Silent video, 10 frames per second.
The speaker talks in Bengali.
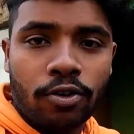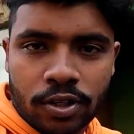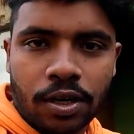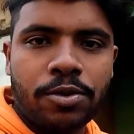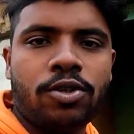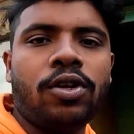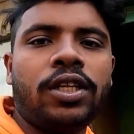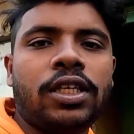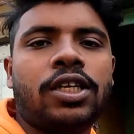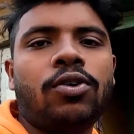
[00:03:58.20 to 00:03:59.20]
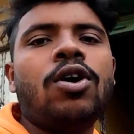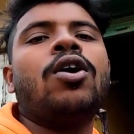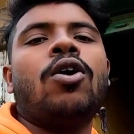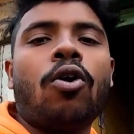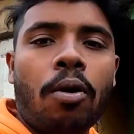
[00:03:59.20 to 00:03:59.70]
ভালো সার্ভিস যদি নিতে চাও
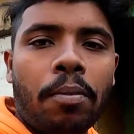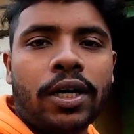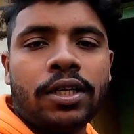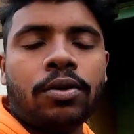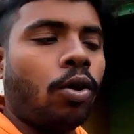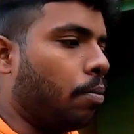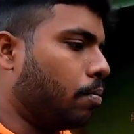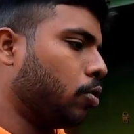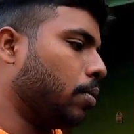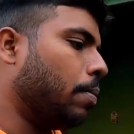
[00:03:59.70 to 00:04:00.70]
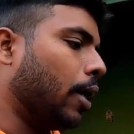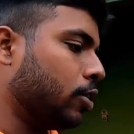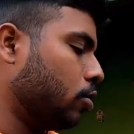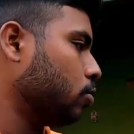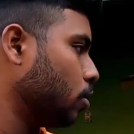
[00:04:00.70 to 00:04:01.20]
কম বাড়ি তোমার
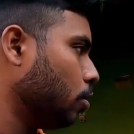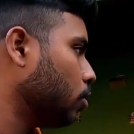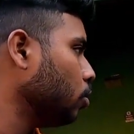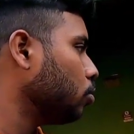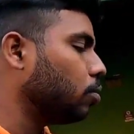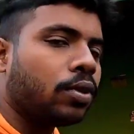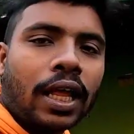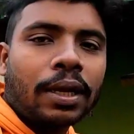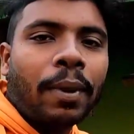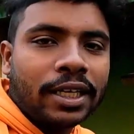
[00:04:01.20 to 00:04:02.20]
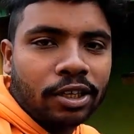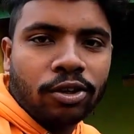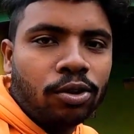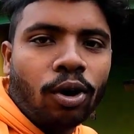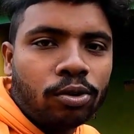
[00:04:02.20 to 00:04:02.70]
বাজেটও কিন্তু দাদা বাজেটও
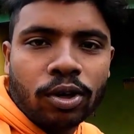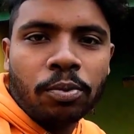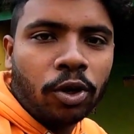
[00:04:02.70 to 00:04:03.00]
কিন্তু অতটা